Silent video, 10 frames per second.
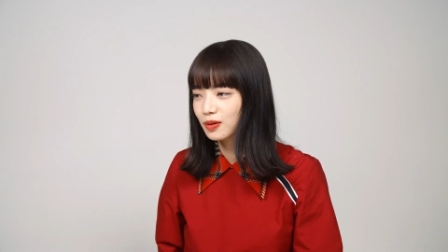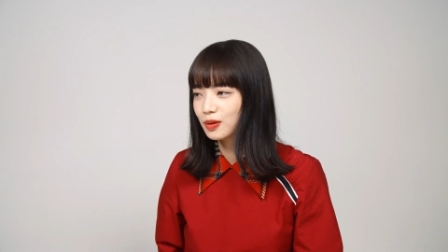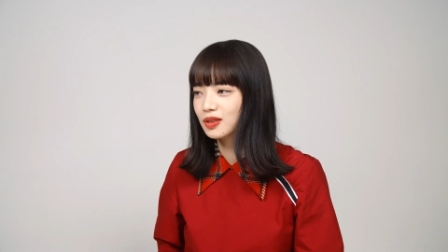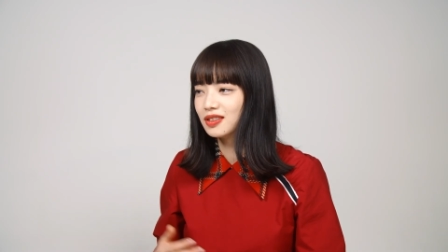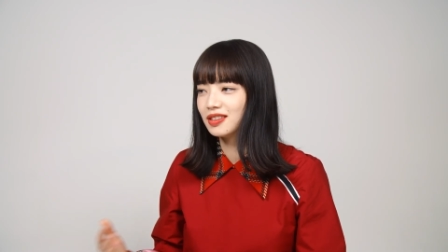
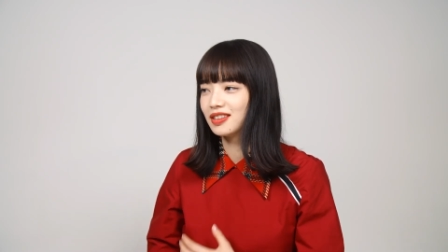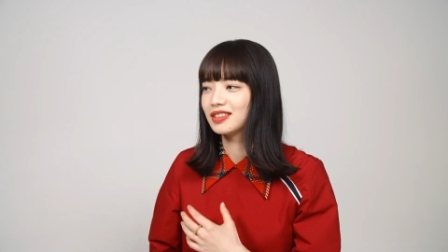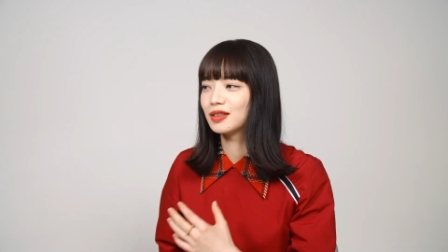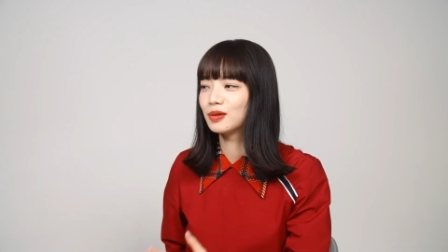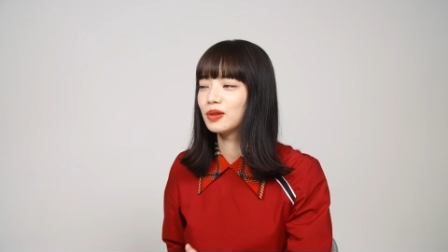お寿司屋
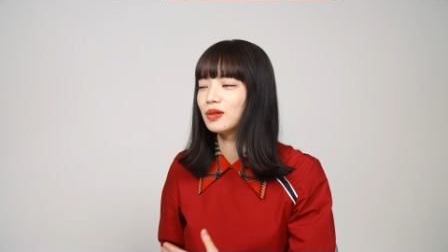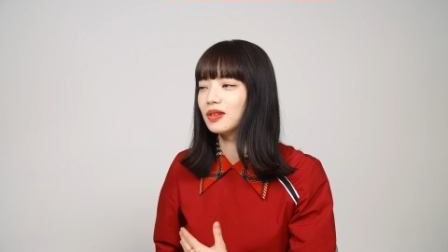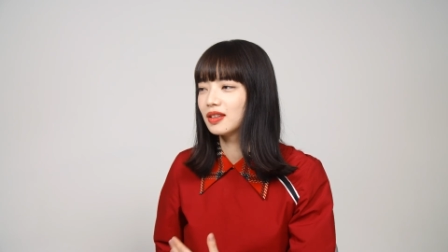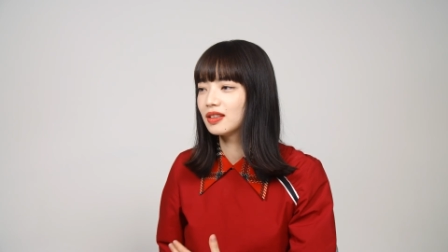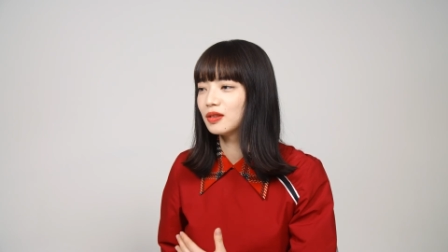さんとい
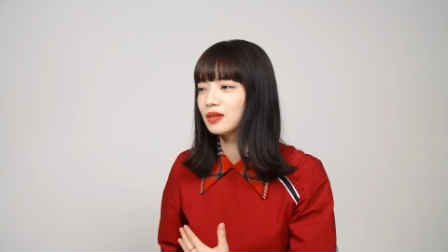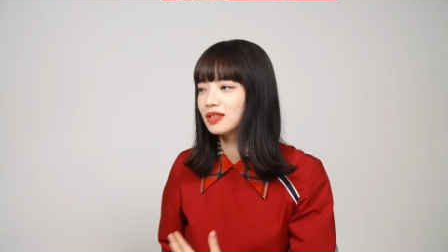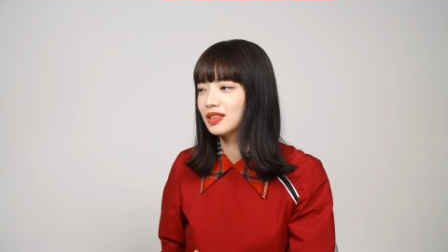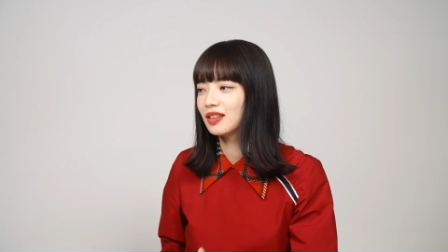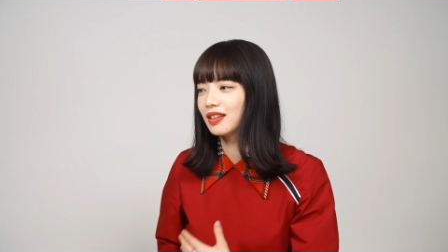うか
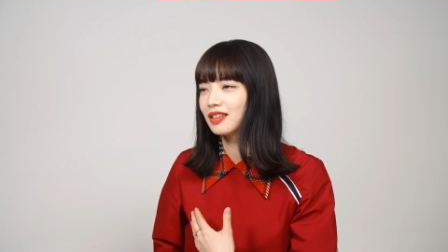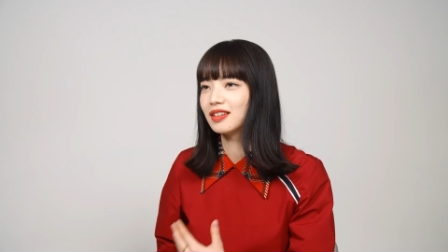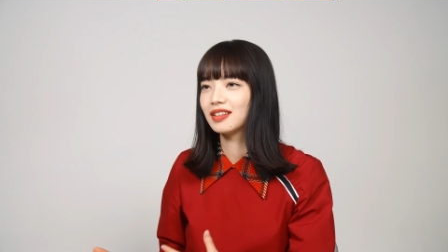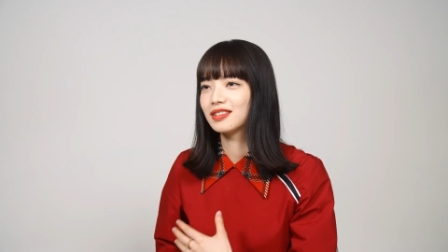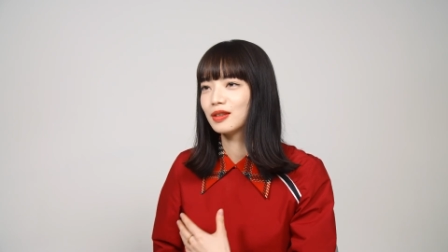
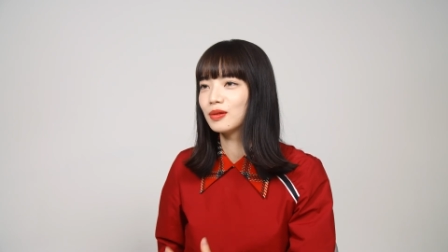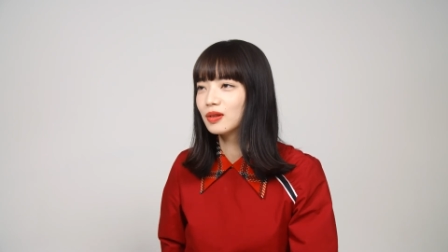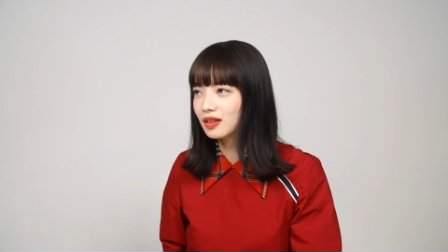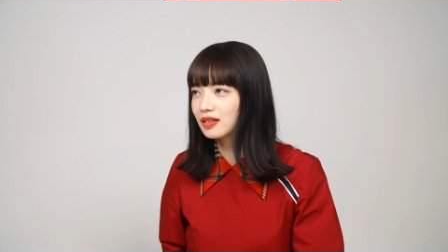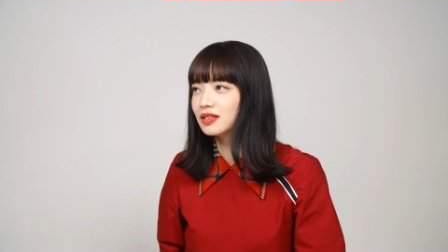魚屋さんと
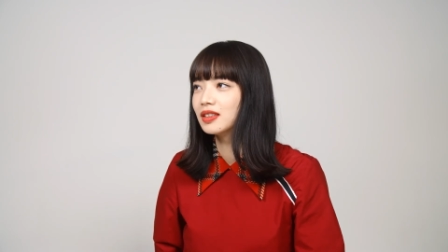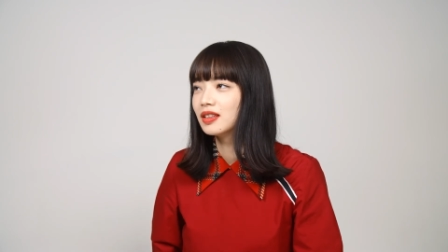か